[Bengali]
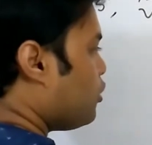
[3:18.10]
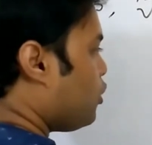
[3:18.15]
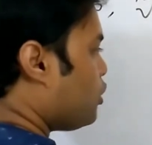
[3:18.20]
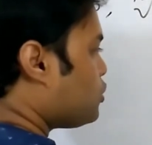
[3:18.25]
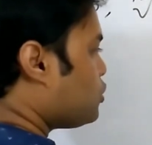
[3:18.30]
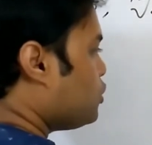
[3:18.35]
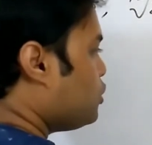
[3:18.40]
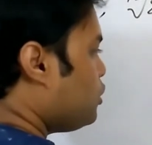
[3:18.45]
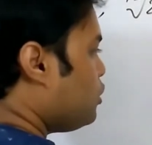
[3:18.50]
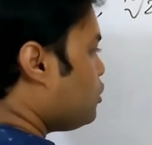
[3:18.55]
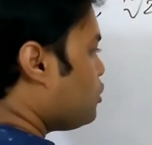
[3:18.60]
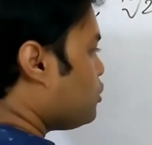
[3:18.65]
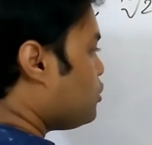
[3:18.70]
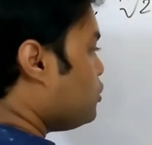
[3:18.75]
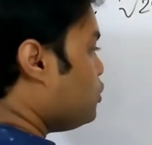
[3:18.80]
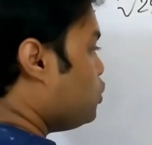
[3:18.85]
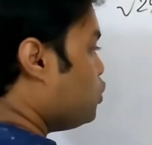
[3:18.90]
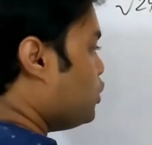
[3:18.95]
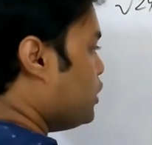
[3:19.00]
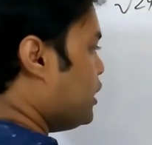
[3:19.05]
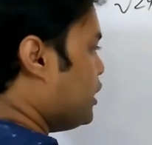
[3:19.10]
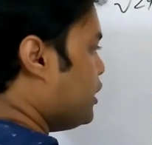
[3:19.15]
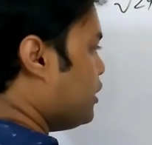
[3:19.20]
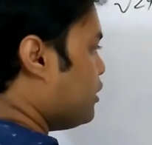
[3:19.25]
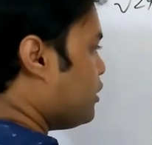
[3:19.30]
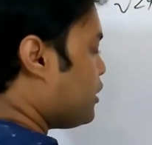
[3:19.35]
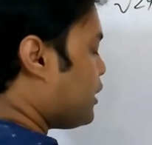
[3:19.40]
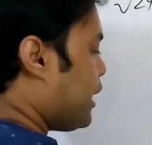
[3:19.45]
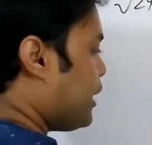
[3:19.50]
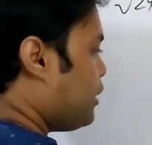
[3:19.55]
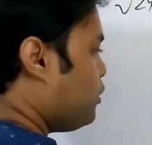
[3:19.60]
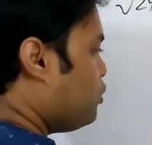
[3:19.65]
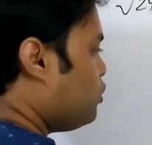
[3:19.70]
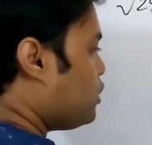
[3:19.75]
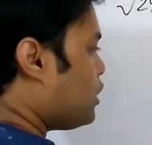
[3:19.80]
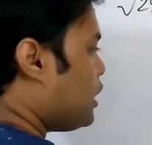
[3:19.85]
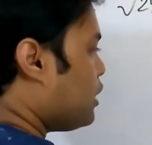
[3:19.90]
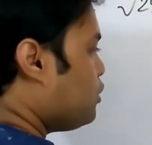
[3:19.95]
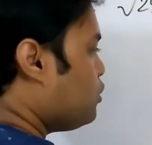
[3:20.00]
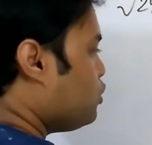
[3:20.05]
কত দুই কেন
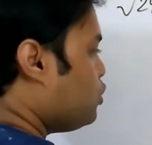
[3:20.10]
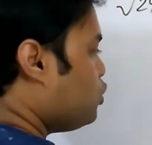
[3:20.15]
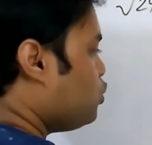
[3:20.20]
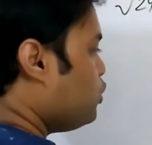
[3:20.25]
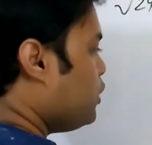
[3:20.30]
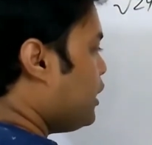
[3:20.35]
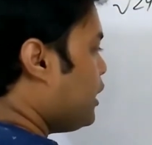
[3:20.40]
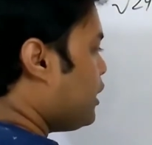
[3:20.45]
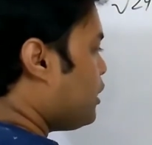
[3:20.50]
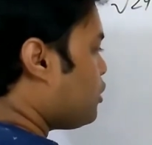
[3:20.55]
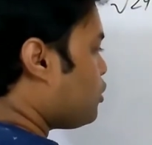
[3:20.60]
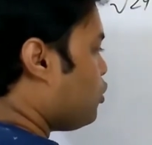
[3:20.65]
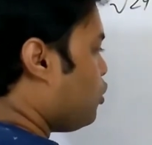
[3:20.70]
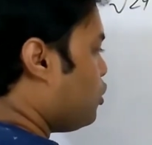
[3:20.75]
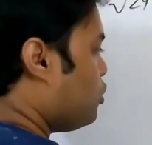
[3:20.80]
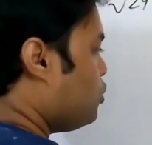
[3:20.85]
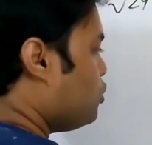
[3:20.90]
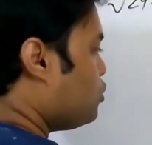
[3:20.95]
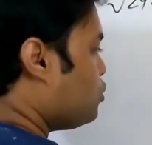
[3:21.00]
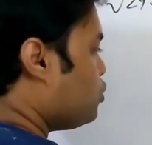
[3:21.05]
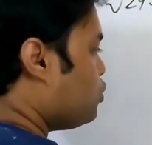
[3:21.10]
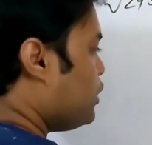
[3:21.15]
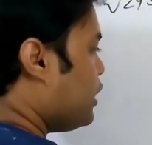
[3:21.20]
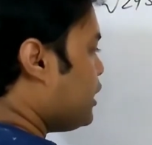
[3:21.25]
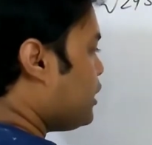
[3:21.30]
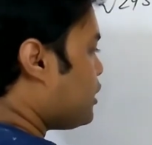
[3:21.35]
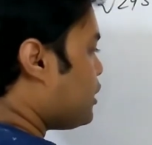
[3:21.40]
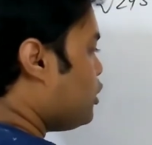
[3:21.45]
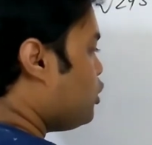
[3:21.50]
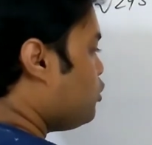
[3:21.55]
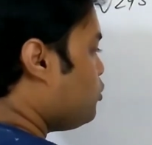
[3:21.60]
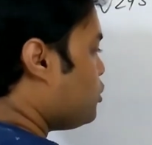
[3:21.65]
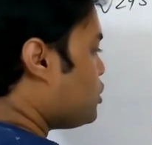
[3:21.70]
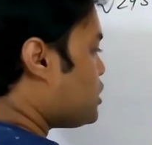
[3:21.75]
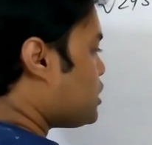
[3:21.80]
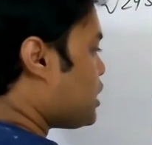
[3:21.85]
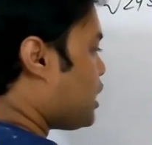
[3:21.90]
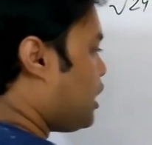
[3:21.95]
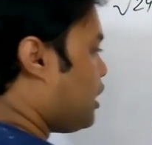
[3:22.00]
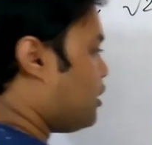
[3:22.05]
কারণ দুইয়ের ঘন দুইয়ের কিউব
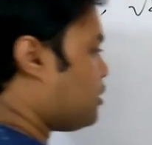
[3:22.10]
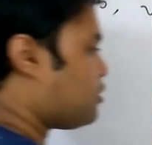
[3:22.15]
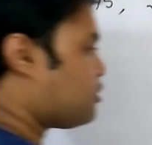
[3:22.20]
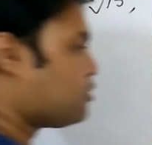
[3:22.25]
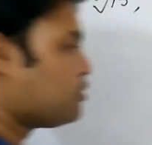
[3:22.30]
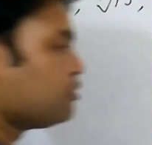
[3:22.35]
হচ্ছে আট